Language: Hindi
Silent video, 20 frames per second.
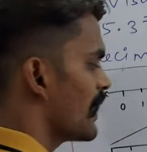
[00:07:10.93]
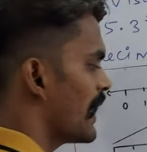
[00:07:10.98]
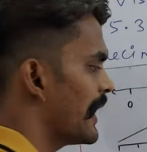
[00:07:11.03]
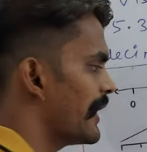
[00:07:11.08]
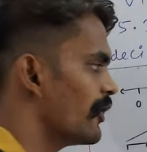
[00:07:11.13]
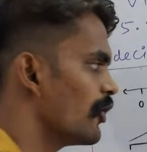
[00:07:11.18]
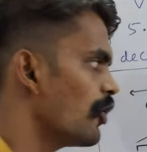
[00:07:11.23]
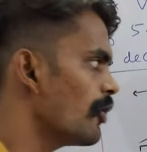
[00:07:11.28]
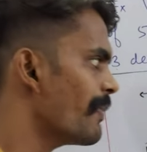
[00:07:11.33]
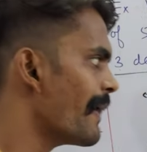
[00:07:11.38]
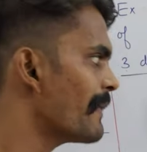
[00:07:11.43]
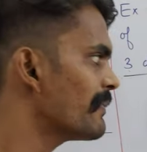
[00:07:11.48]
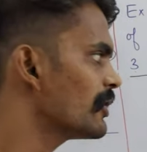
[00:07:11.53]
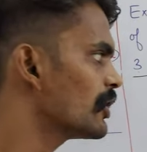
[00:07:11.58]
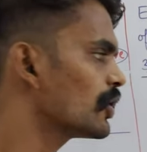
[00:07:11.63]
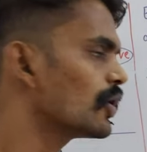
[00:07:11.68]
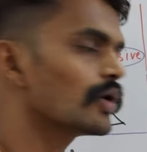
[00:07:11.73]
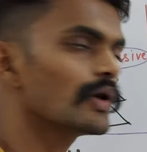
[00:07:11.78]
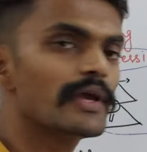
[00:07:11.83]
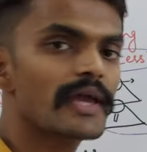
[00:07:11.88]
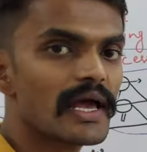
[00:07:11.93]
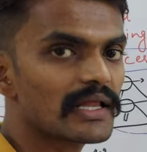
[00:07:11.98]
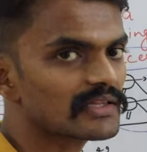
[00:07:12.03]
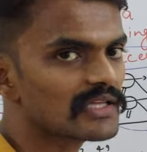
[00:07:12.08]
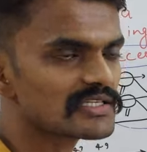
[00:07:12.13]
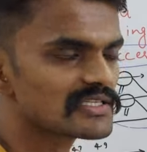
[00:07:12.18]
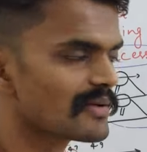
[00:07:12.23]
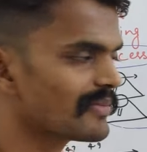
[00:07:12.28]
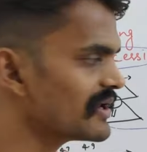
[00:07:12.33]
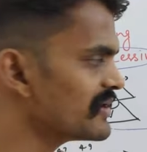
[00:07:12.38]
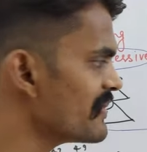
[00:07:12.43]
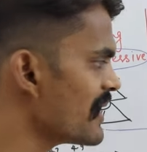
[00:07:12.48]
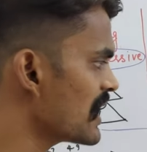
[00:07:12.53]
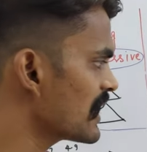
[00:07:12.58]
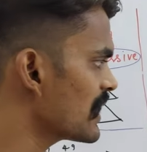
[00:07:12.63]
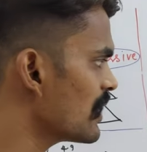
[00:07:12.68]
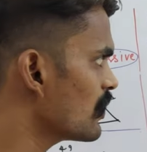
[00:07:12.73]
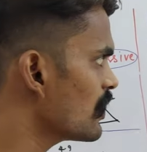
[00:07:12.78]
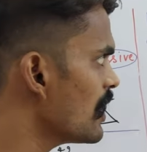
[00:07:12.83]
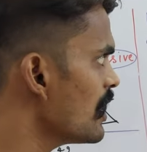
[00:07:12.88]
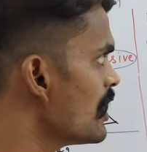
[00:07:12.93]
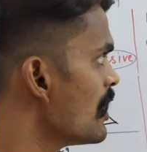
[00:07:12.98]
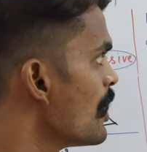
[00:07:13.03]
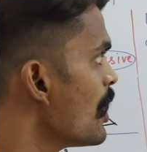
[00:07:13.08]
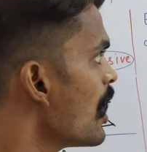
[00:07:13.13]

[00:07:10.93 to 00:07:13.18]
आई होप आप लोगों को यहाँ तक समझ में आ गया होगा